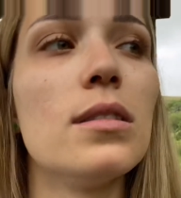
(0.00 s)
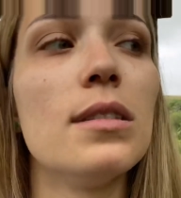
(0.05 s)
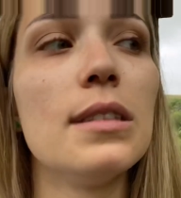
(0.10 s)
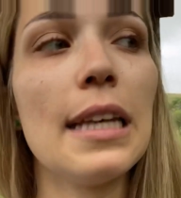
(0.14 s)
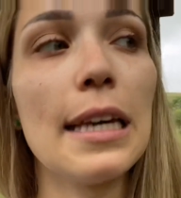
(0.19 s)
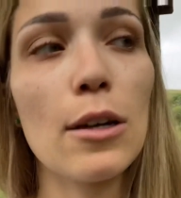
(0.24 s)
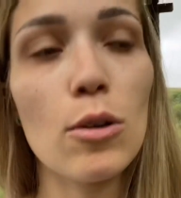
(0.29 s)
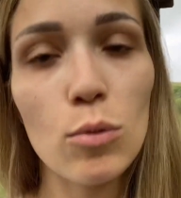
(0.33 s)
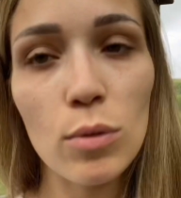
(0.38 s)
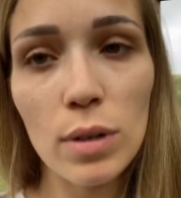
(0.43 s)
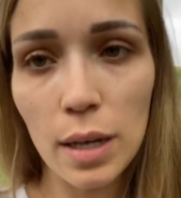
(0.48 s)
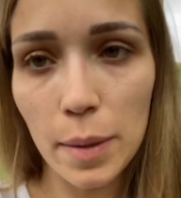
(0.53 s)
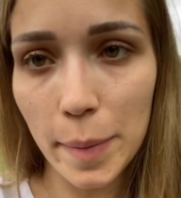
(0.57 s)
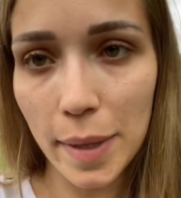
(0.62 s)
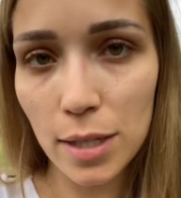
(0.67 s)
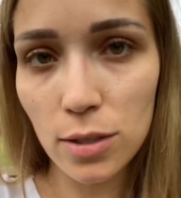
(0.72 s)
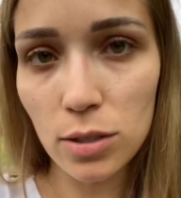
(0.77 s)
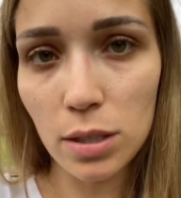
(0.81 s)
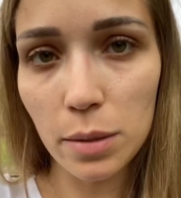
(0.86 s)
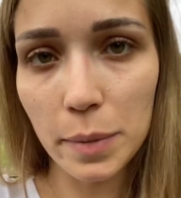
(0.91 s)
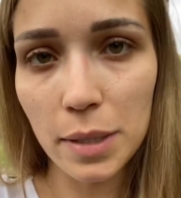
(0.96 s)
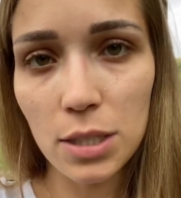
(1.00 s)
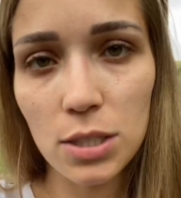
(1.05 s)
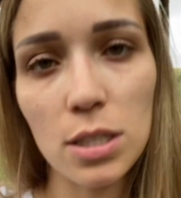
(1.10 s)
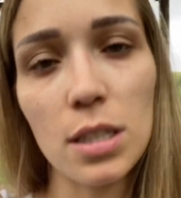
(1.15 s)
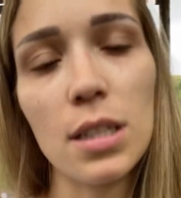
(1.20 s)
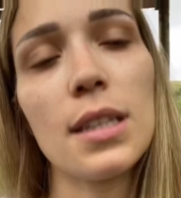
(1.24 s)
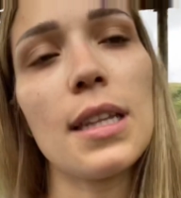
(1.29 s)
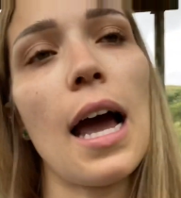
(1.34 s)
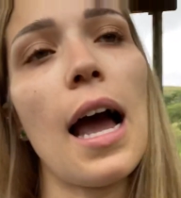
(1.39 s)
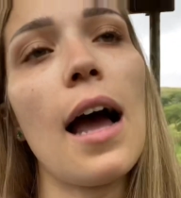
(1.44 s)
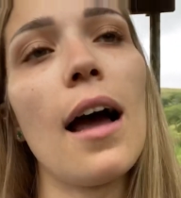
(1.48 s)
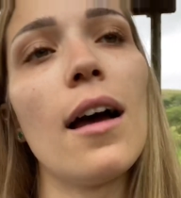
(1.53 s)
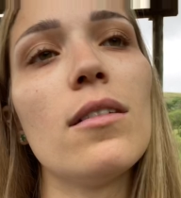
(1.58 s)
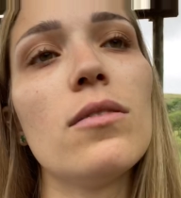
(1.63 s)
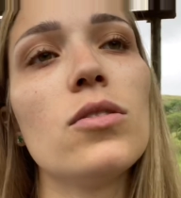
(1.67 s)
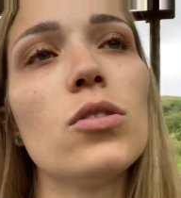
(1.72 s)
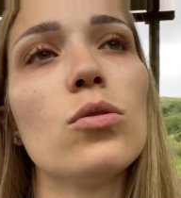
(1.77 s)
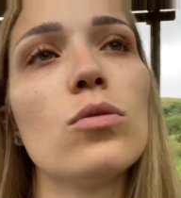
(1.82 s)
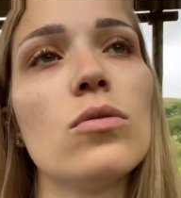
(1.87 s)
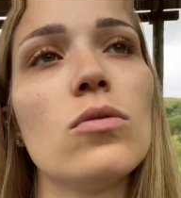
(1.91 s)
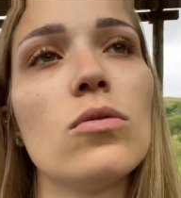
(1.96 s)
deu um remédio também
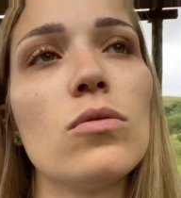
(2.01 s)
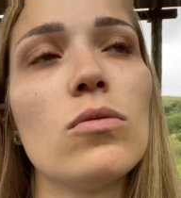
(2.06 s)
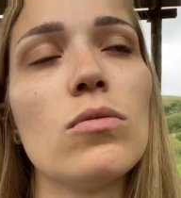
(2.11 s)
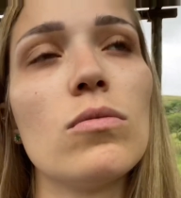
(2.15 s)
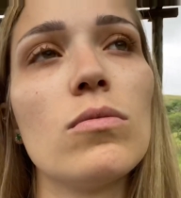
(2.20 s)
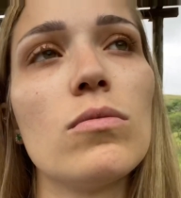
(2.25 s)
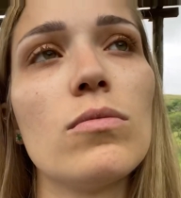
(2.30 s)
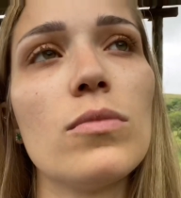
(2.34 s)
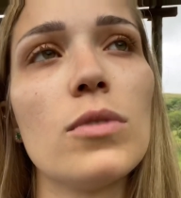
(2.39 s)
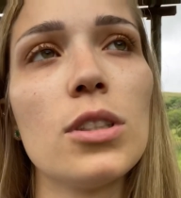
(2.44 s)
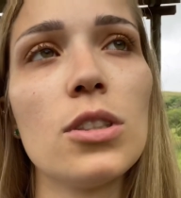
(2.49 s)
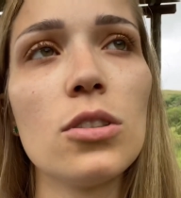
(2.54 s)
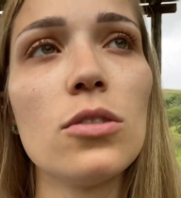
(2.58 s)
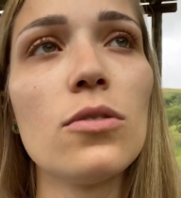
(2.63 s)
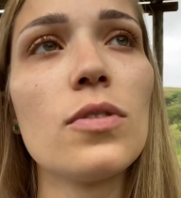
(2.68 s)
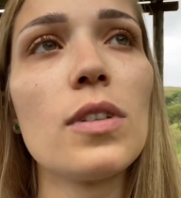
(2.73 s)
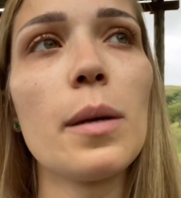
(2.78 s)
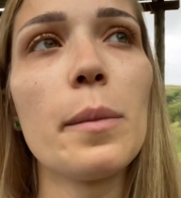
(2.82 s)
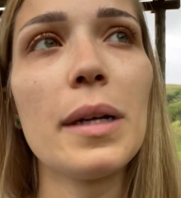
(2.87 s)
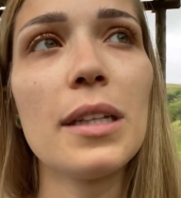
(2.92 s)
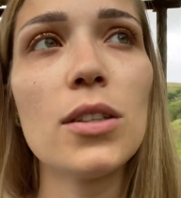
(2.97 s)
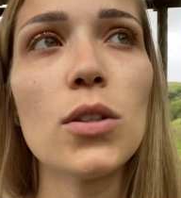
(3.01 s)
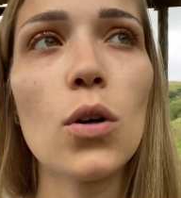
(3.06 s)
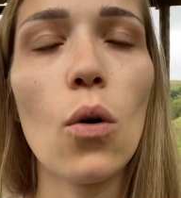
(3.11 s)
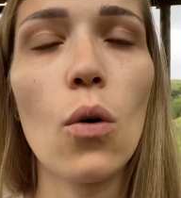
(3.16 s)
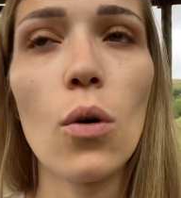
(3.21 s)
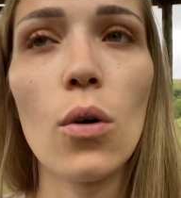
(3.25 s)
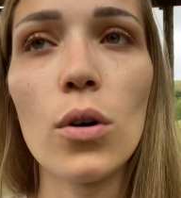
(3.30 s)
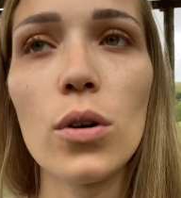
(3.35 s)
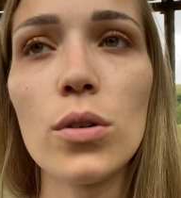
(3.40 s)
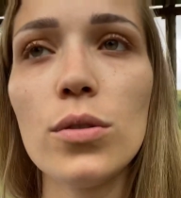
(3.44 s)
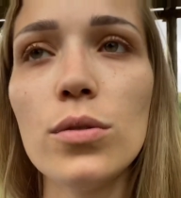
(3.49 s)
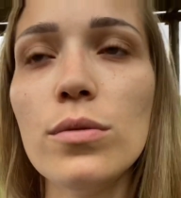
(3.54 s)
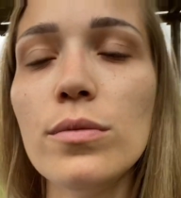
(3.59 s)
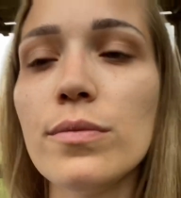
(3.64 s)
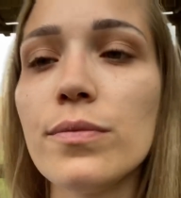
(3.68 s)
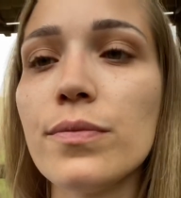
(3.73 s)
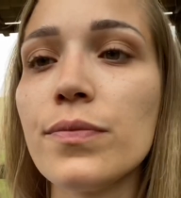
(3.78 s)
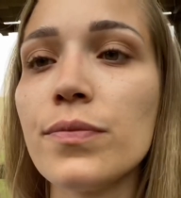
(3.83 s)
injetável, um anti-inflamatório.